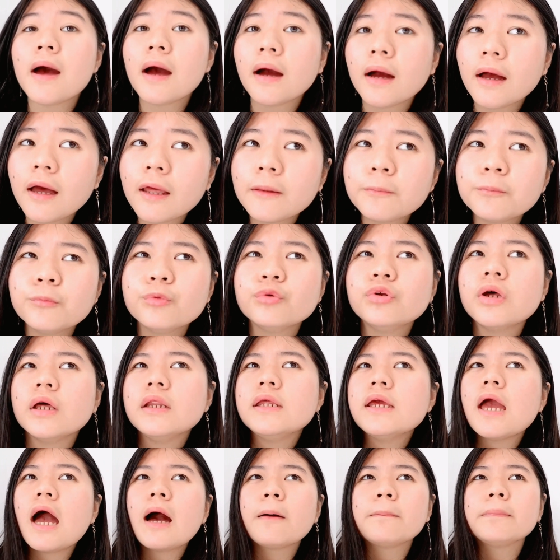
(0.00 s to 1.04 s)
banget, mudah
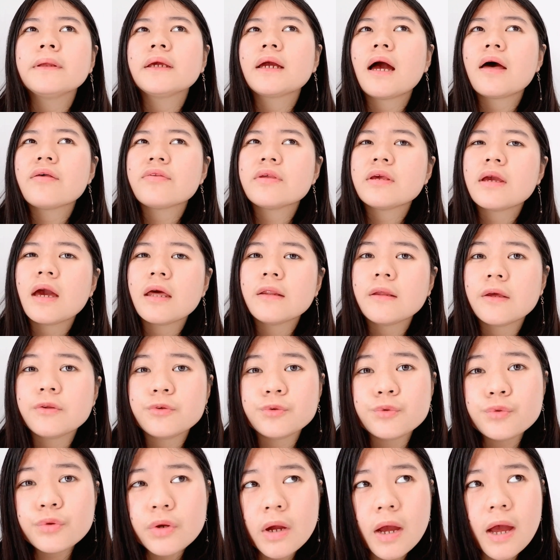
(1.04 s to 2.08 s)
diaplikasikannya
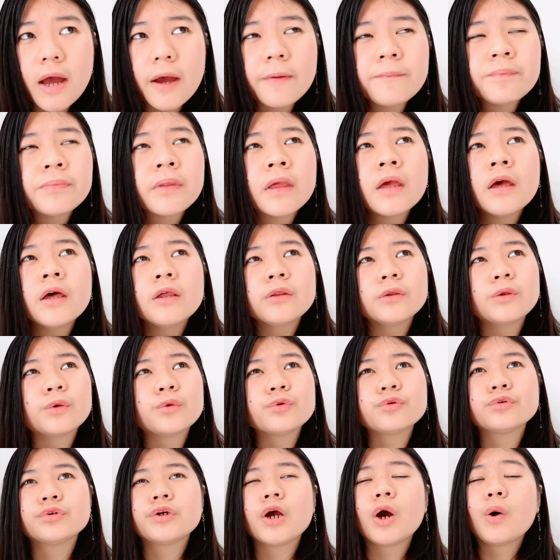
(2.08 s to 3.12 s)
juga,
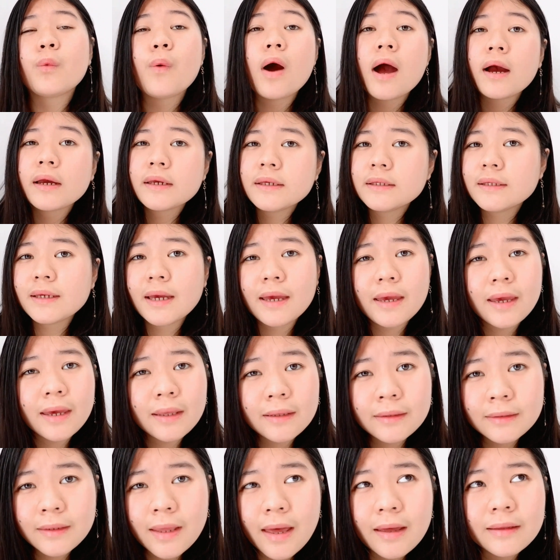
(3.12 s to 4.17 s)
terus juga wanginya
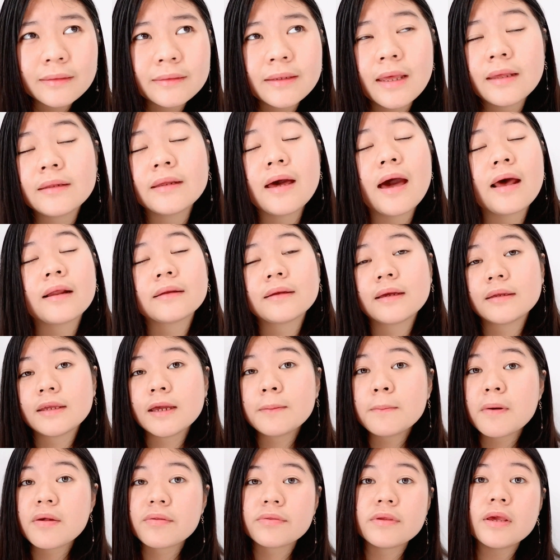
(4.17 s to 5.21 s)
enak dan
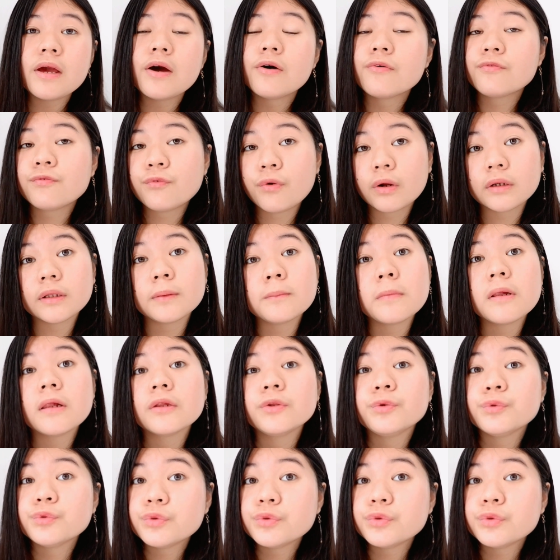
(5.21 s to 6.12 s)
harganya masih affordable